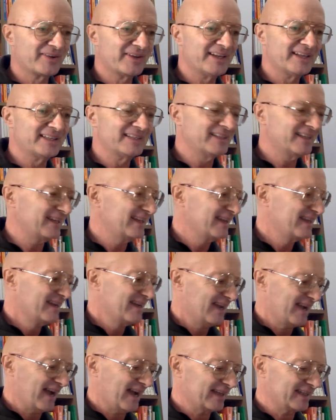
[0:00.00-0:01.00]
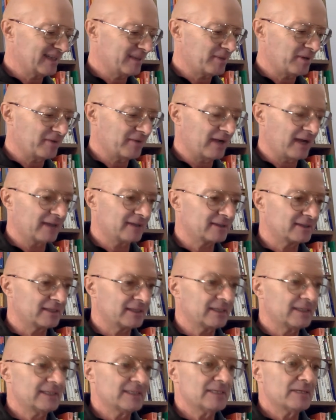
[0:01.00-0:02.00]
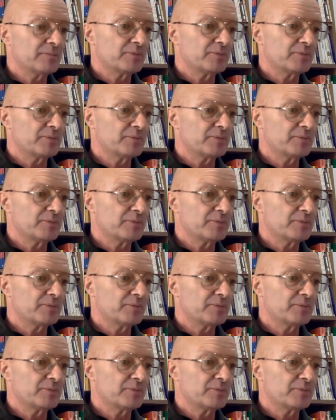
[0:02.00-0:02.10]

quindi andiamo avanti.